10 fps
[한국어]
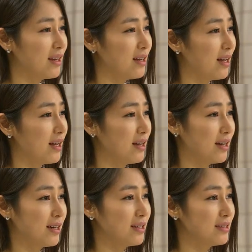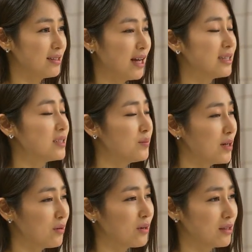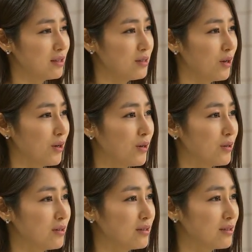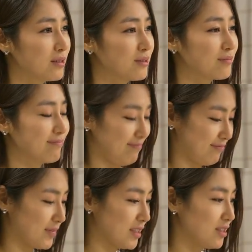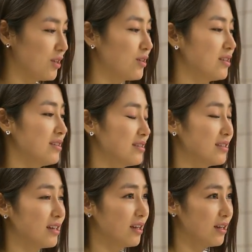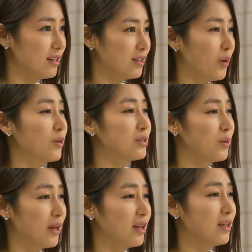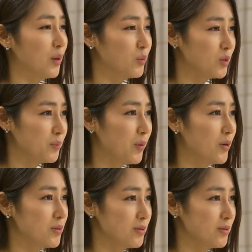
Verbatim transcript: 애기를 낳아야 안심할 것 같아서요. 저 여기서 애기 낳고 싶어요,